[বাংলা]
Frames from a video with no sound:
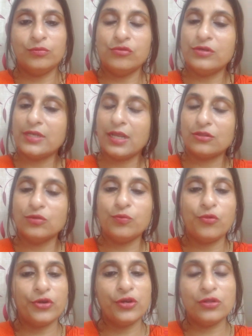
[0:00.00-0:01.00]
ফুলটা একদম
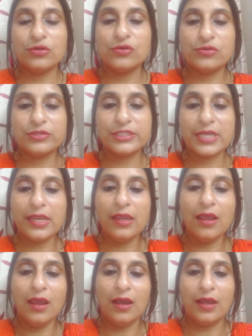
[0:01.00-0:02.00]
পরিণত হয়ে যায়
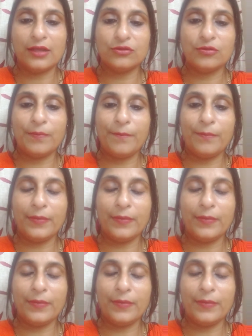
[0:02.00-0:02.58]
একদম